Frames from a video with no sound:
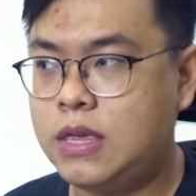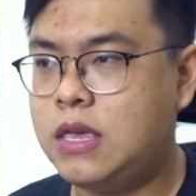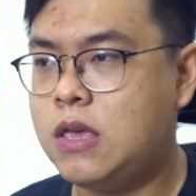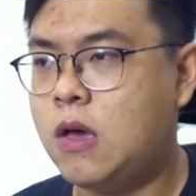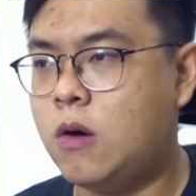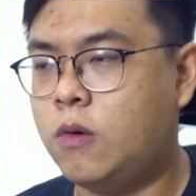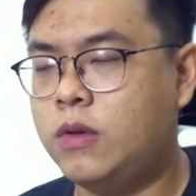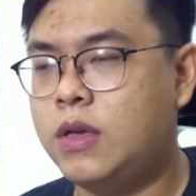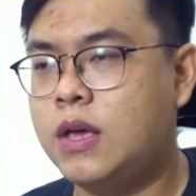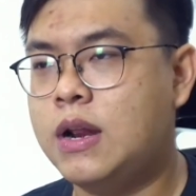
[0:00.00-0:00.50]
Ví
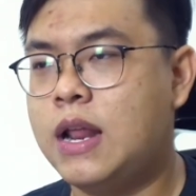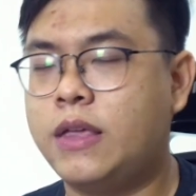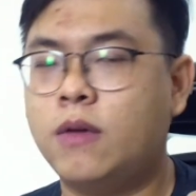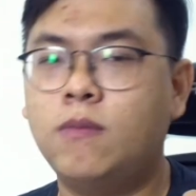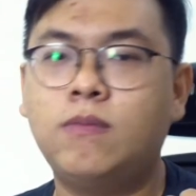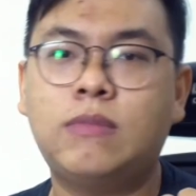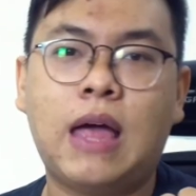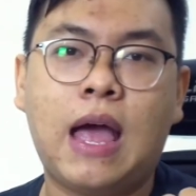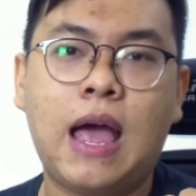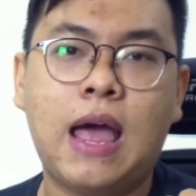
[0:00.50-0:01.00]
dụ như là
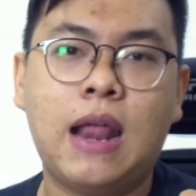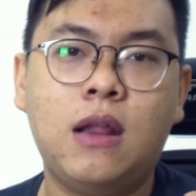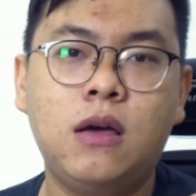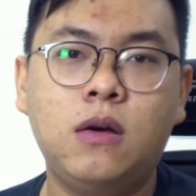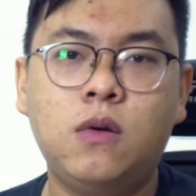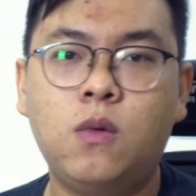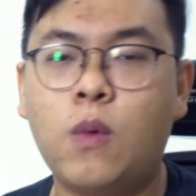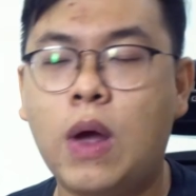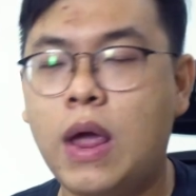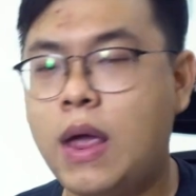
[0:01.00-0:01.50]
chúng ta
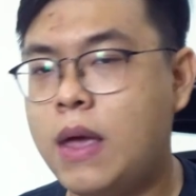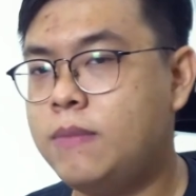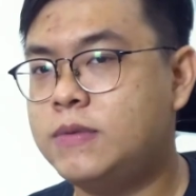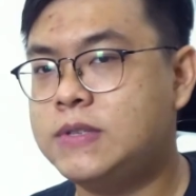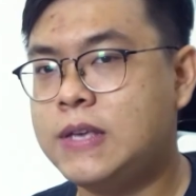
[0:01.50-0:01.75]
lướt web,